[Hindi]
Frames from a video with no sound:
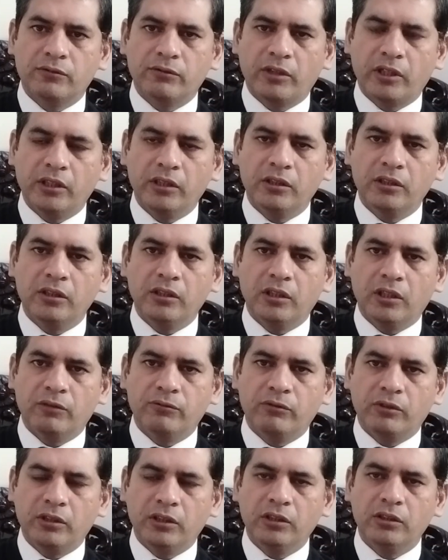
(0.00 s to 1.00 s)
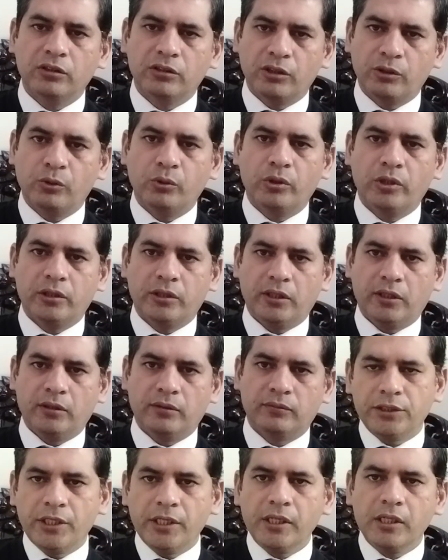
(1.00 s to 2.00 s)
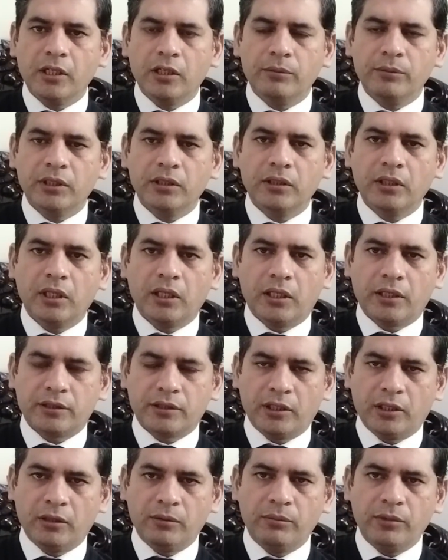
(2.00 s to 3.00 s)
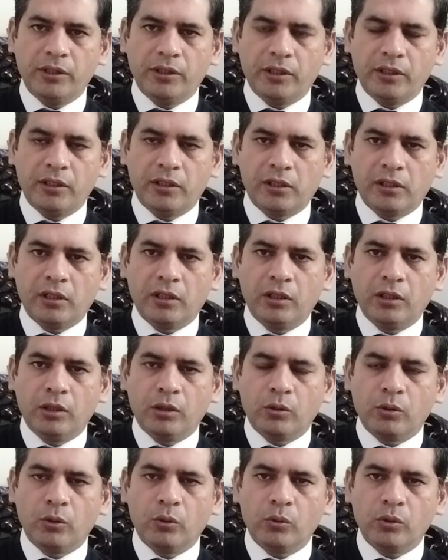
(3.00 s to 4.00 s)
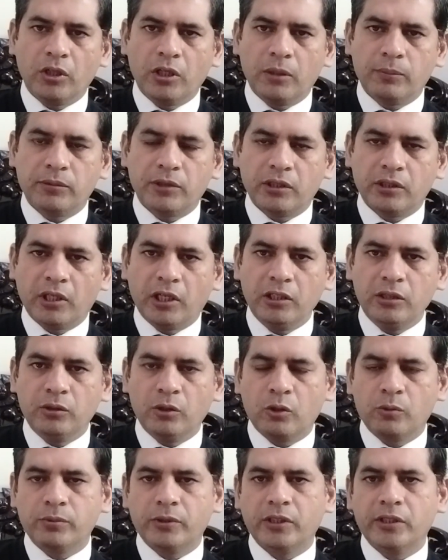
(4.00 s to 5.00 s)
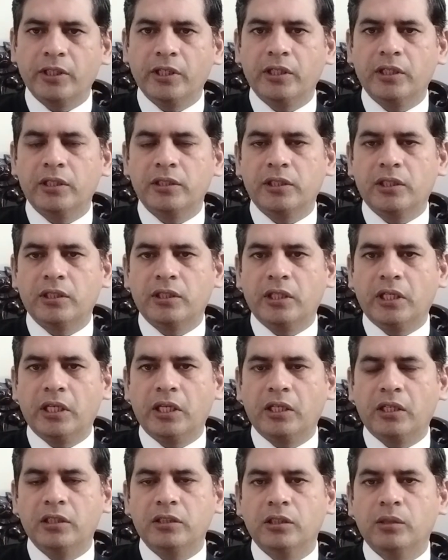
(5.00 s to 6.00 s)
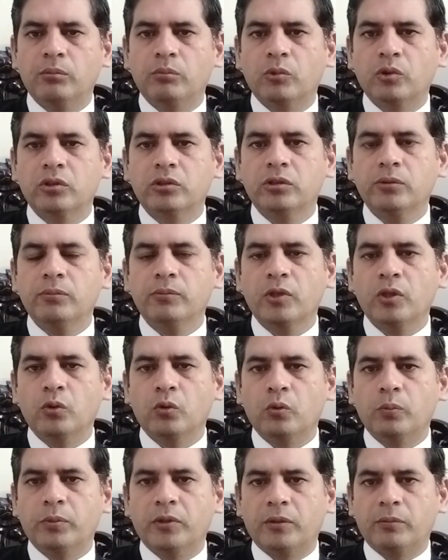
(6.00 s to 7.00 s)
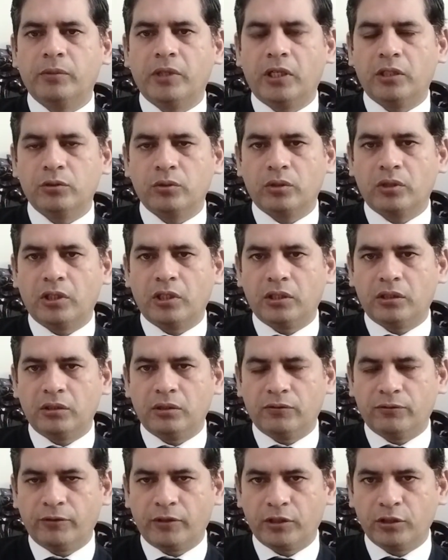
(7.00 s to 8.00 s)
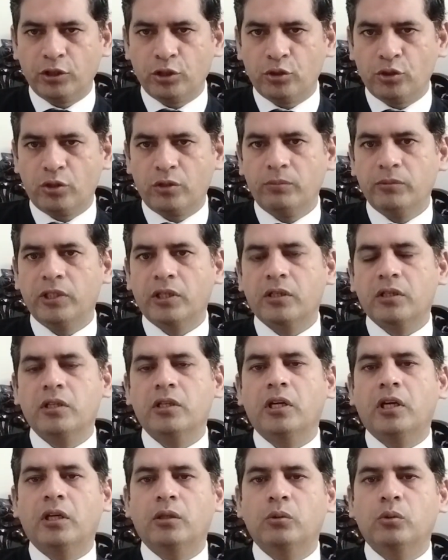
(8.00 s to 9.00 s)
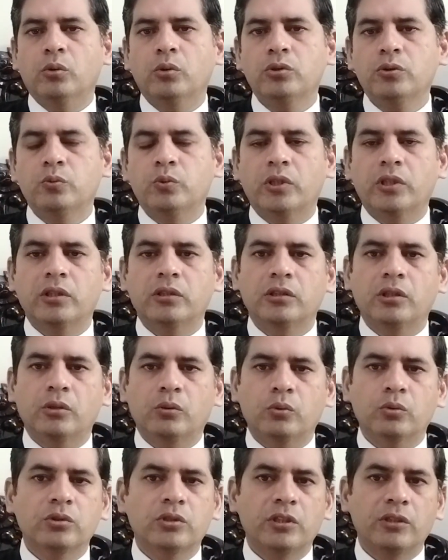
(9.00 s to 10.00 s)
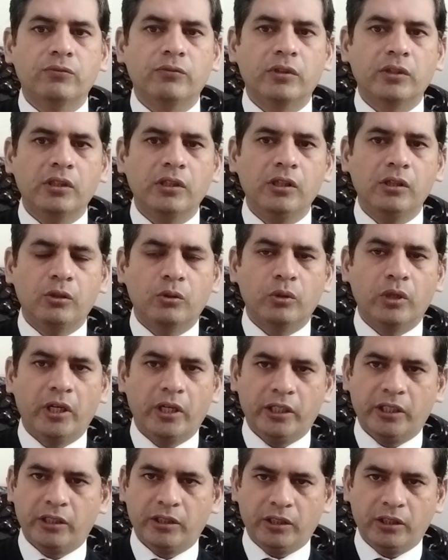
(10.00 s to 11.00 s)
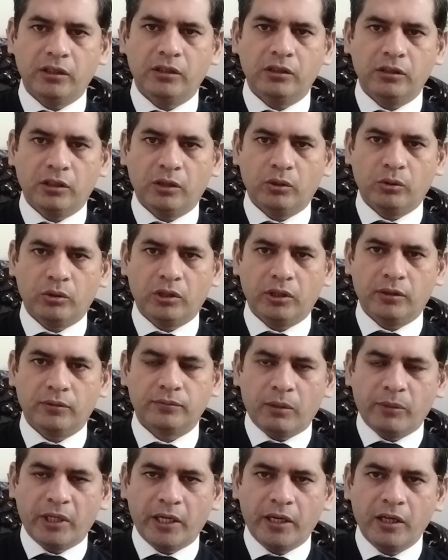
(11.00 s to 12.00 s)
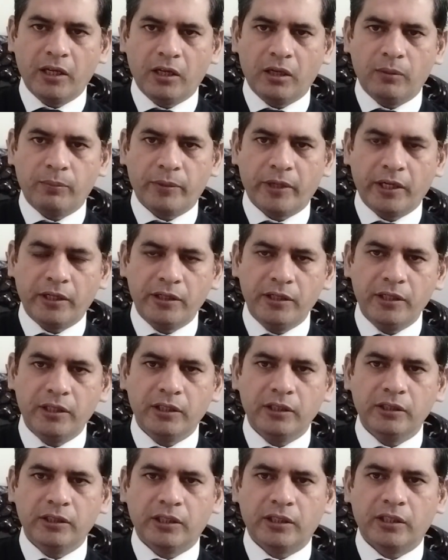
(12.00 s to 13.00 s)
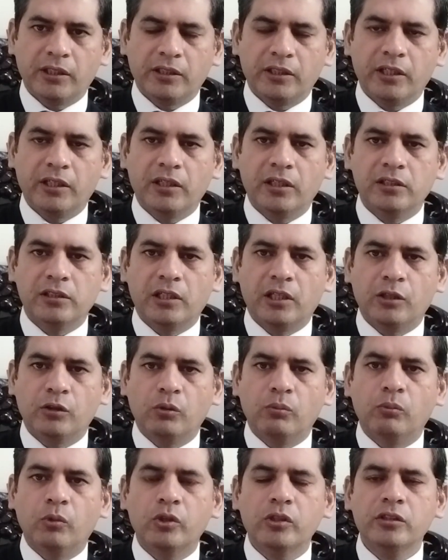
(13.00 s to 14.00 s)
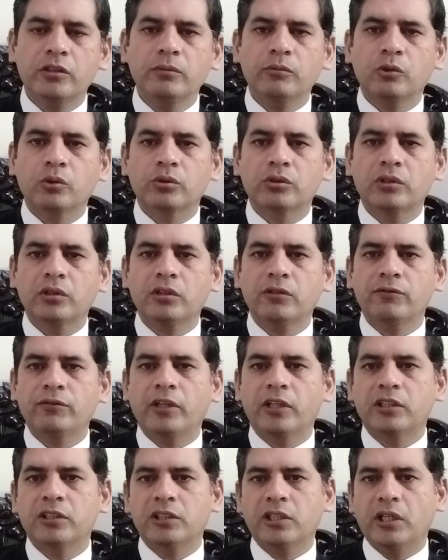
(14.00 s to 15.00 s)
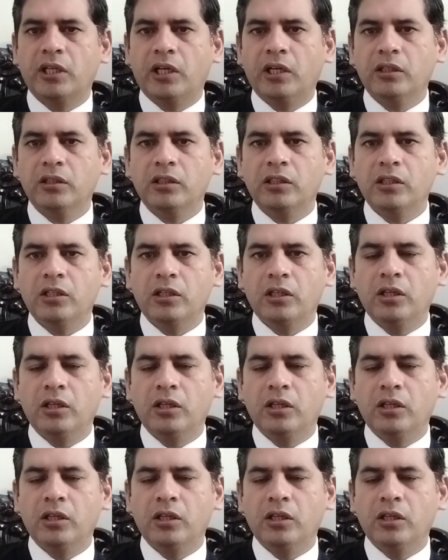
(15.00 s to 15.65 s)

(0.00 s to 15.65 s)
सफाई की अवलिन ज़रूरत है ये काम इतना आसान भी नहीं है क्योंकि इब्तदाई तौर पर देखा जाता है कि जब मुलम के ऊपर बाज़ात फ़र्द जुर्म लगती है तो उस वक़्त तक उसने वकील को हायर नहीं किया होता हमारे यहाँ प्रैक्टिकली अगर देखा जाए तो मुलम को सिर्फ एक चलान की